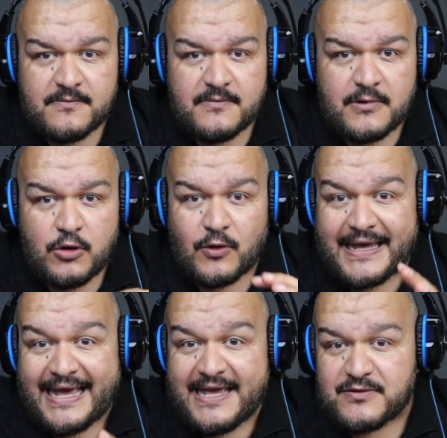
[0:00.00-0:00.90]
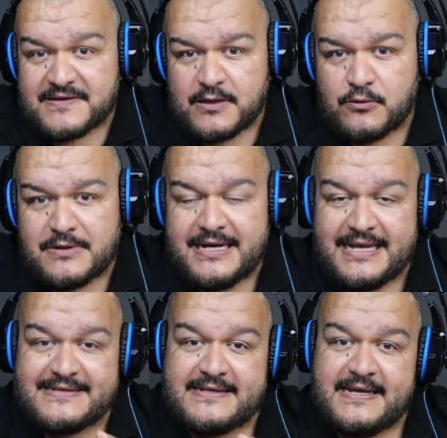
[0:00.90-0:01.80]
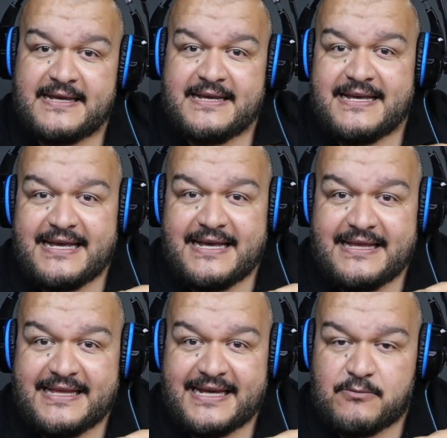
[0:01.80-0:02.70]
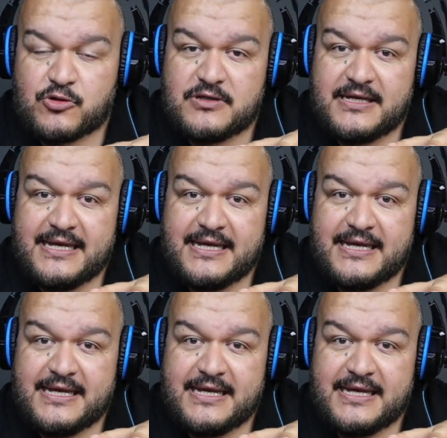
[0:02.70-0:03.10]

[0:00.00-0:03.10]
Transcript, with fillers: lo que ellos aseguran es que, digamos,